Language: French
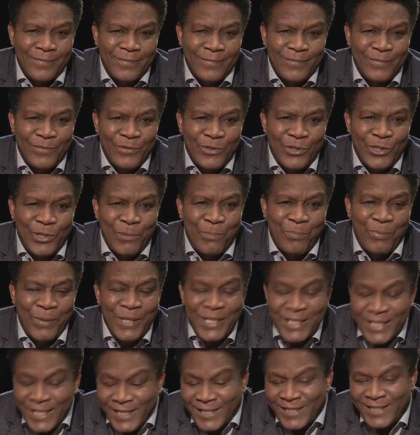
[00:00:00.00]
j'ai
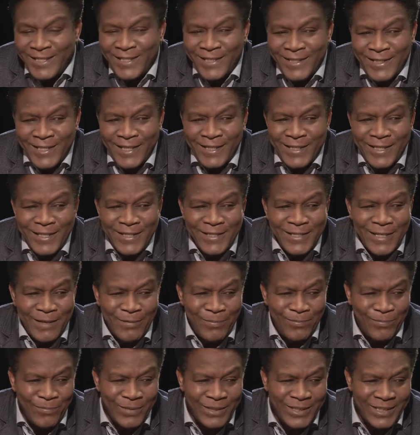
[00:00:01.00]
pris
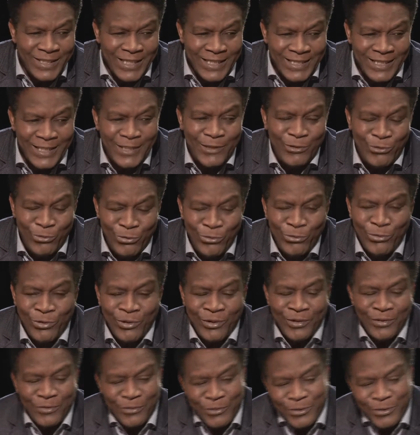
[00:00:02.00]
certaines attitudes